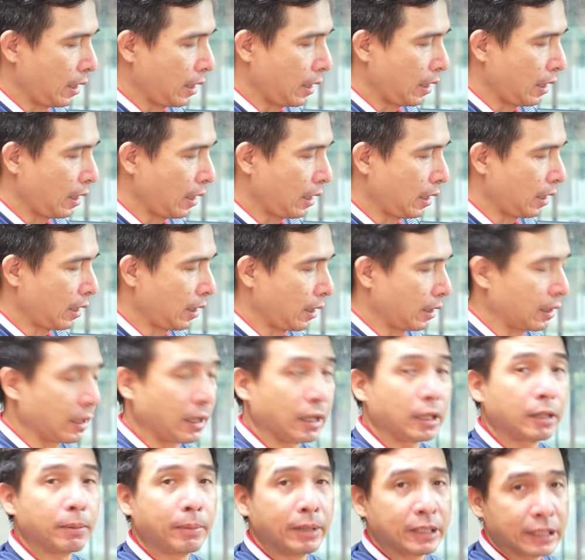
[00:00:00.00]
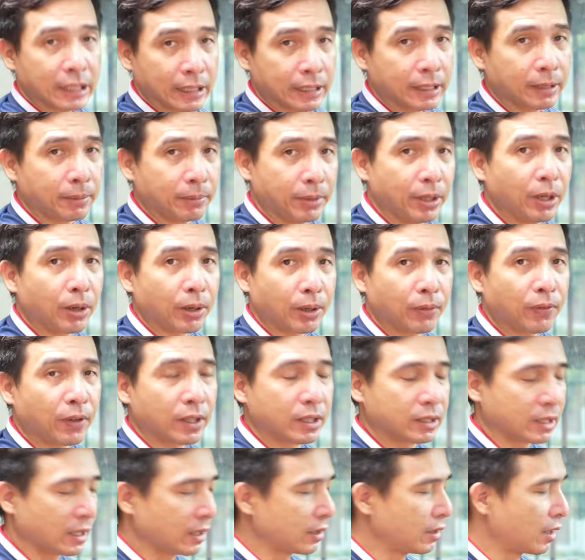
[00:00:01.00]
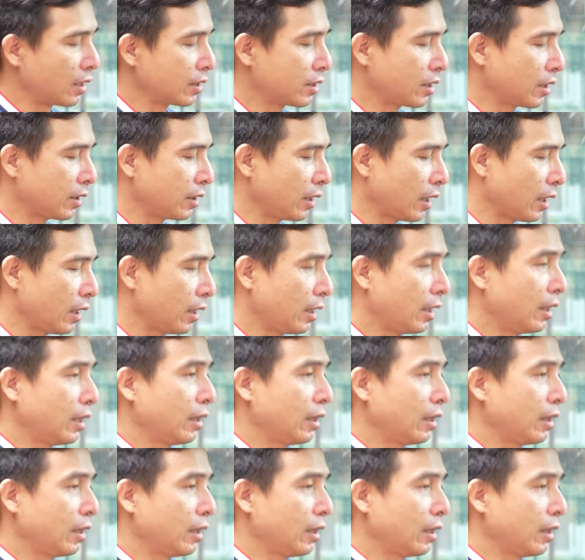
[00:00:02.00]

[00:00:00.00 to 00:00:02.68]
À, ở đây thì mình sẽ tìm hiểu cái phần dẫn đường trước nhé